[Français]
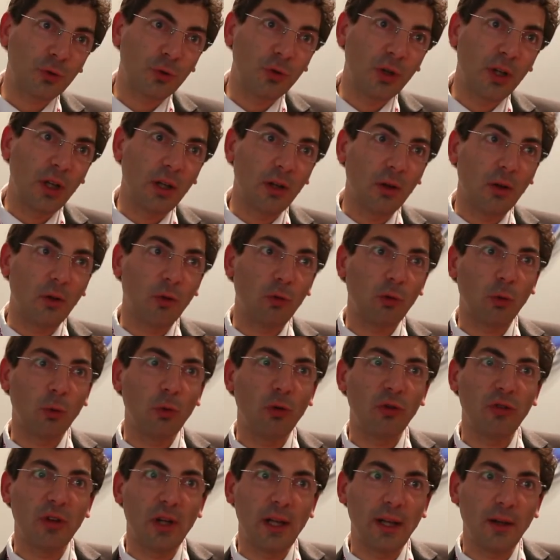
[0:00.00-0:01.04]
on est euh, sur
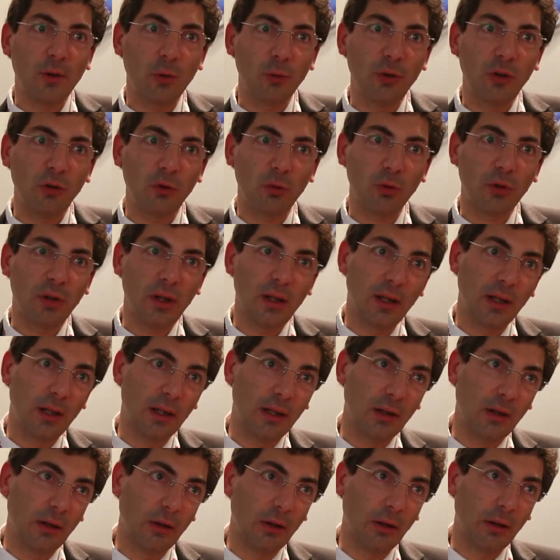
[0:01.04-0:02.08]
nos salaires, on est sur
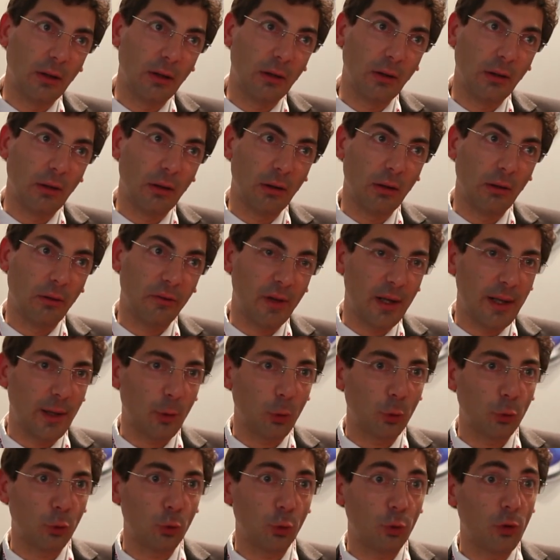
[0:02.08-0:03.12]
des
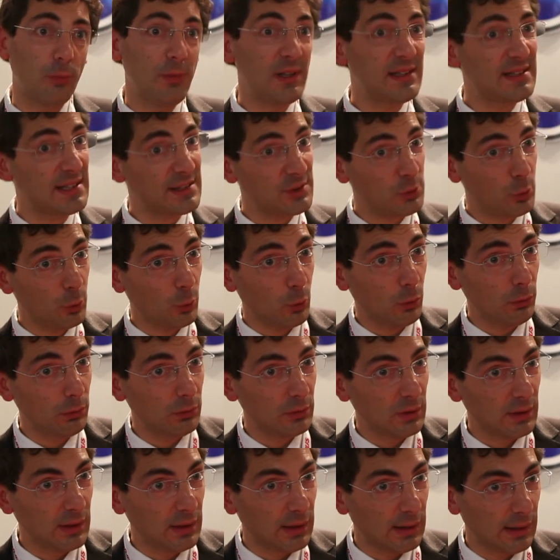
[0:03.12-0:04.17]
salaires autour de 1500 euros
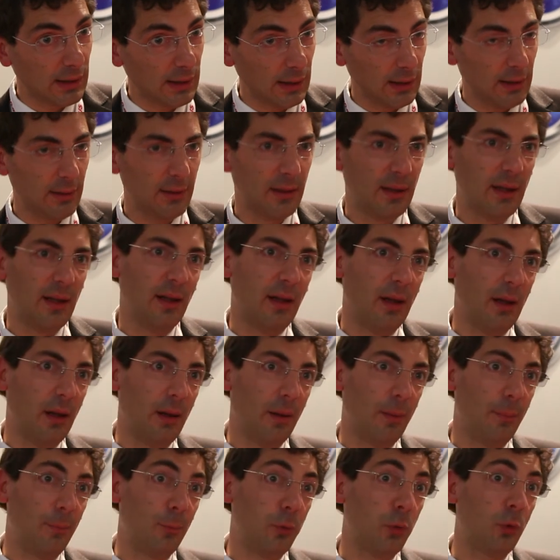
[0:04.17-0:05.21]
hein,
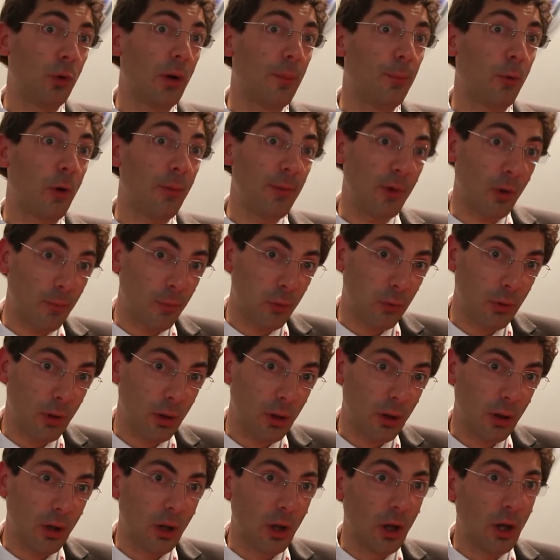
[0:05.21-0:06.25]
euh, pour un premier
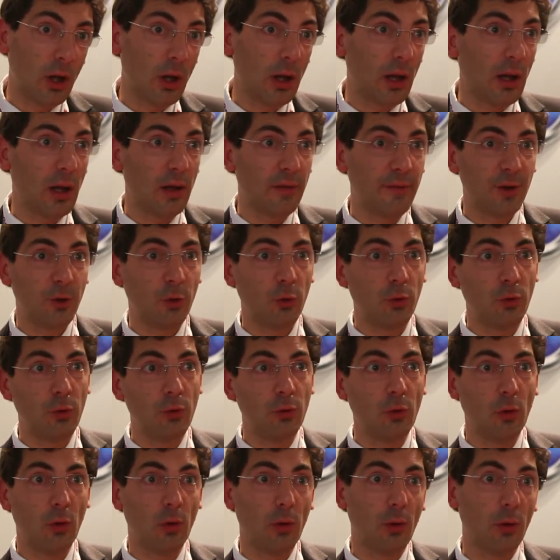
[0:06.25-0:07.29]
emploi avec
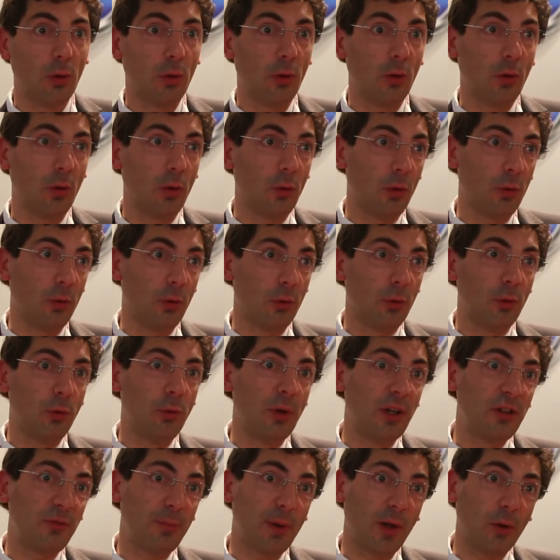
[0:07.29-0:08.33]

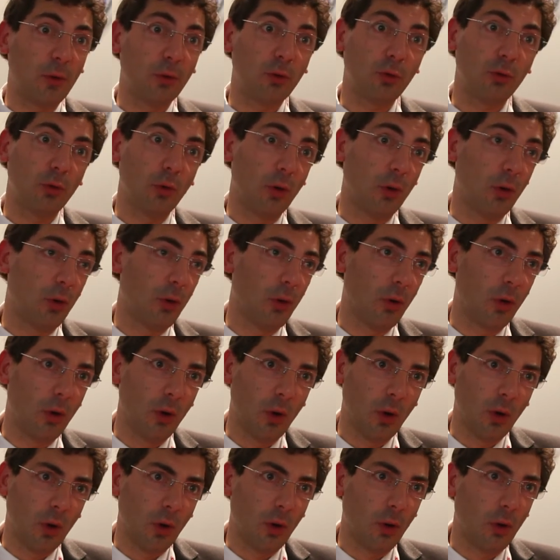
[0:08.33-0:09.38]
une expérience
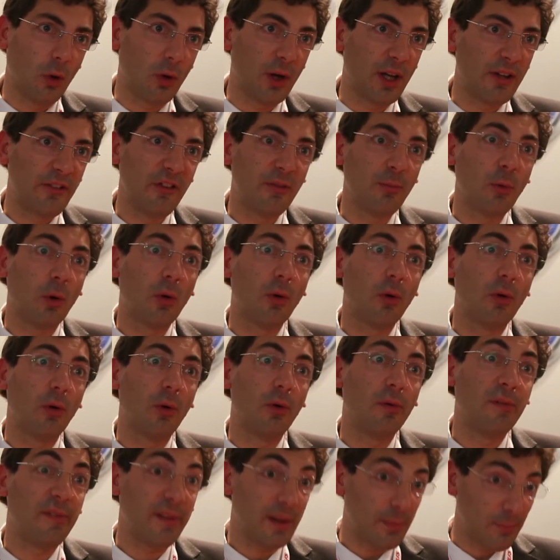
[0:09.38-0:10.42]
relativement
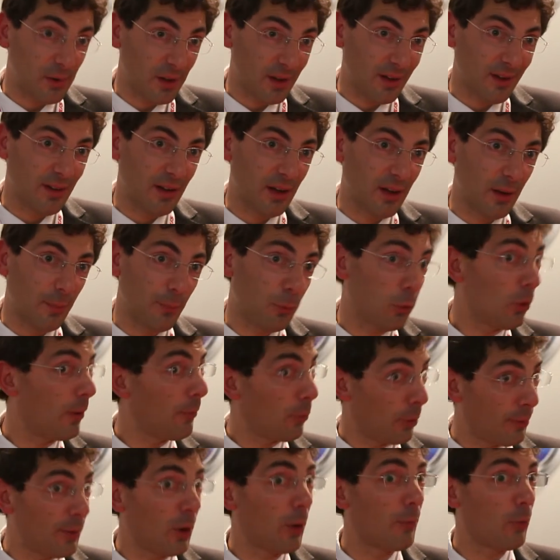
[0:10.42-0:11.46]
faible hein, pour un
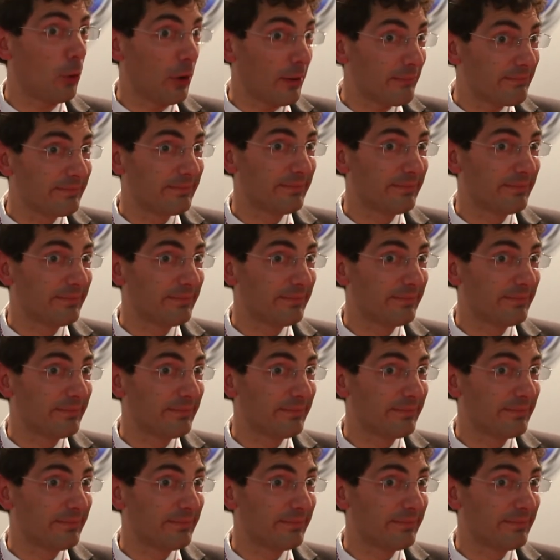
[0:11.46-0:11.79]
premier emploi.